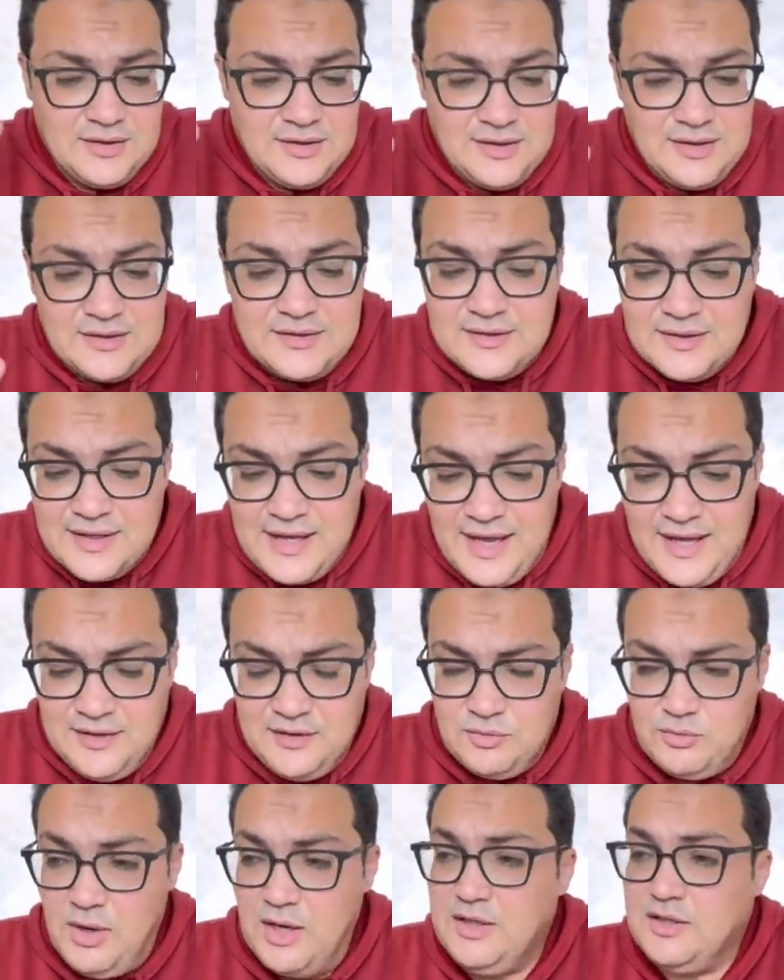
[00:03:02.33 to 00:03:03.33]
الاتجاه
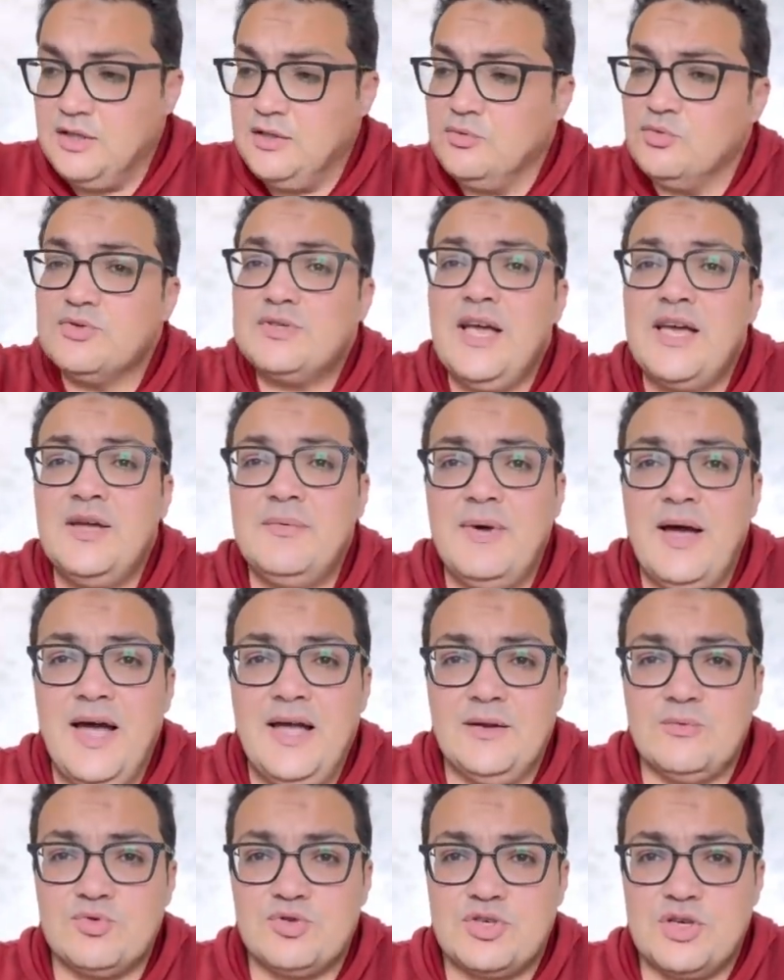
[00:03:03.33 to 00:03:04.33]
دلوقتي وزي ما
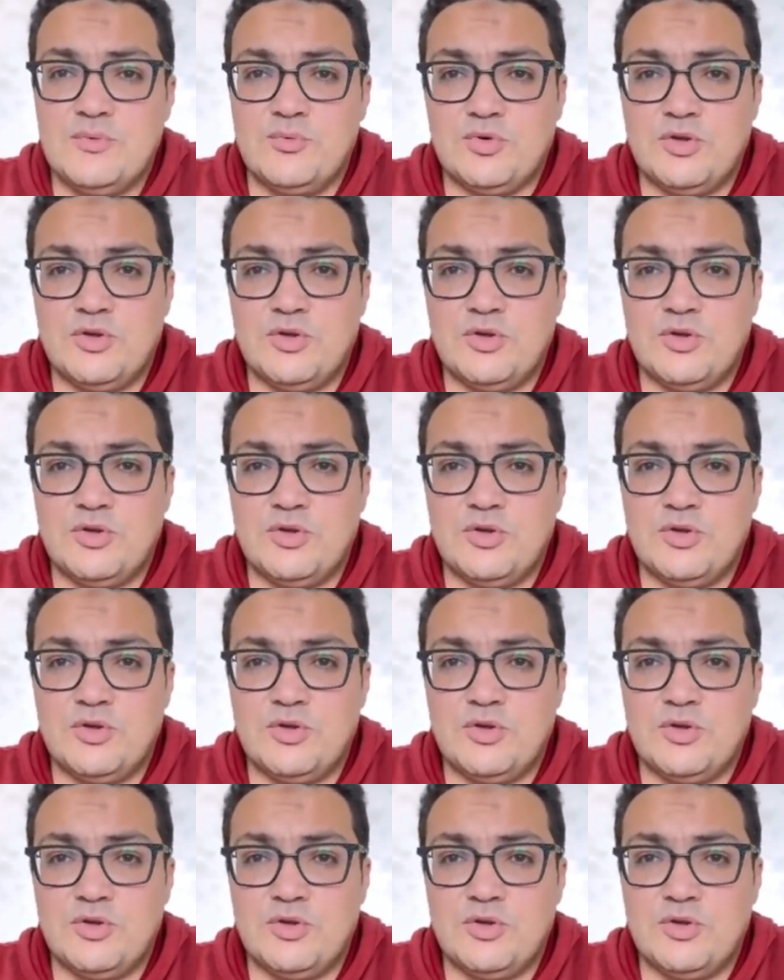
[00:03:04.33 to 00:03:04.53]
قال الشيخ